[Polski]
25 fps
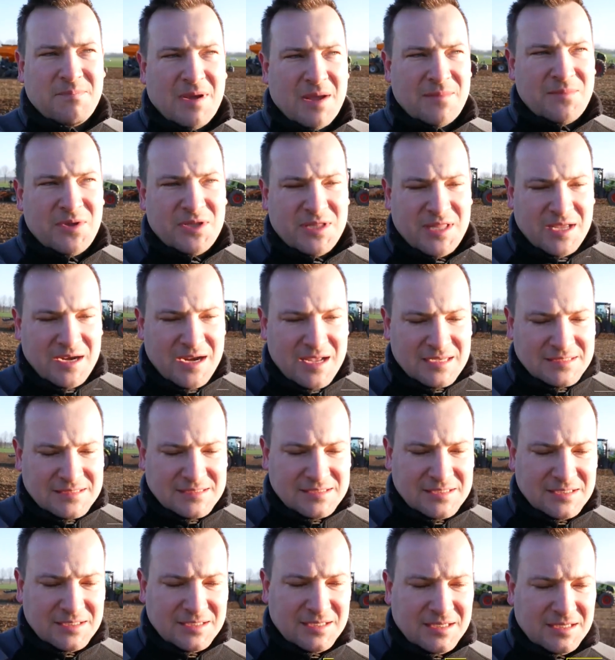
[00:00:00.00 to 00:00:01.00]
Mamy teraz
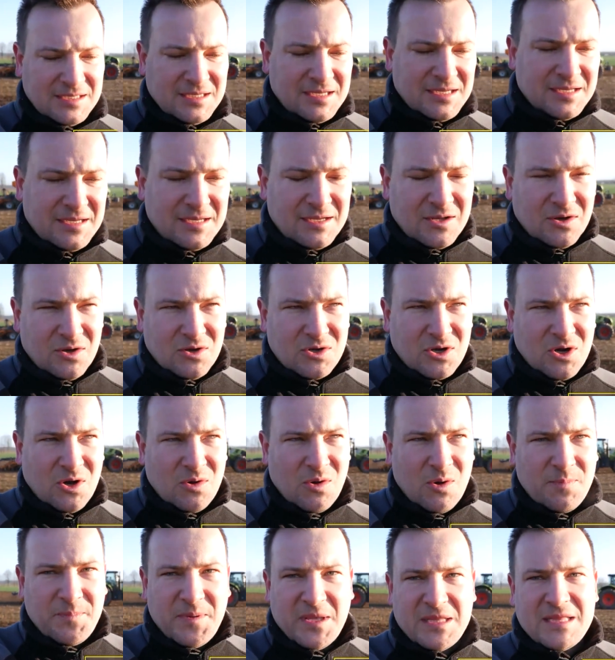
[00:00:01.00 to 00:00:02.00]
e,
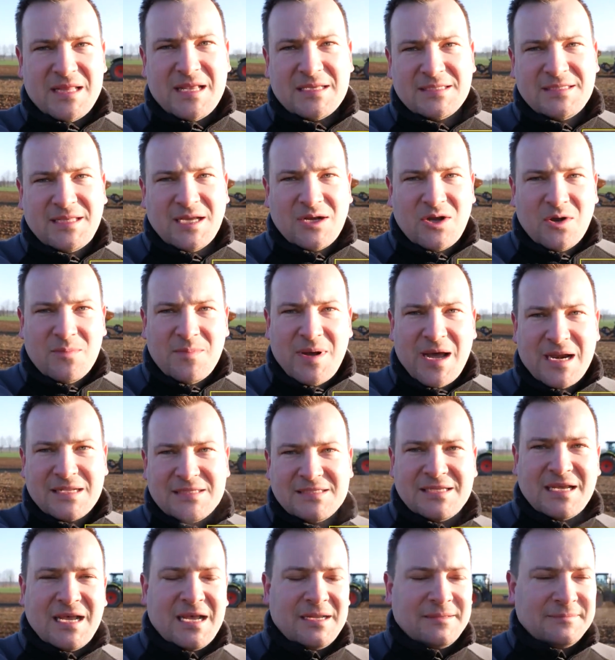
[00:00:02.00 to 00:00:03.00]
około 15
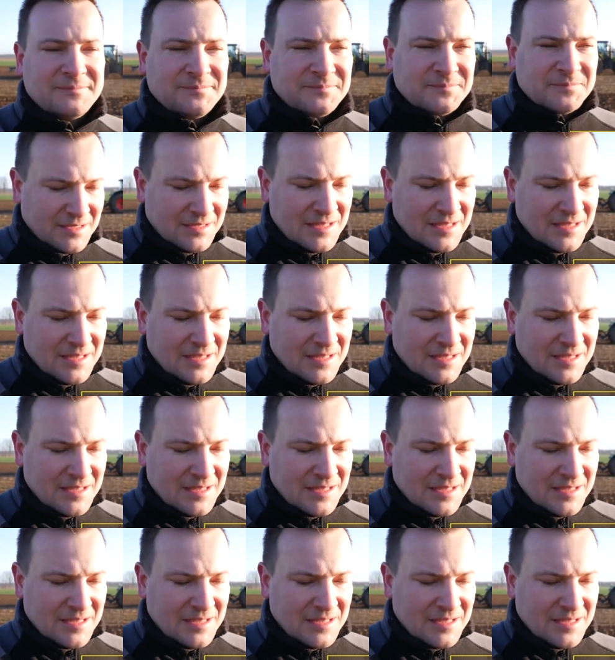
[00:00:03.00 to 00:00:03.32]
marca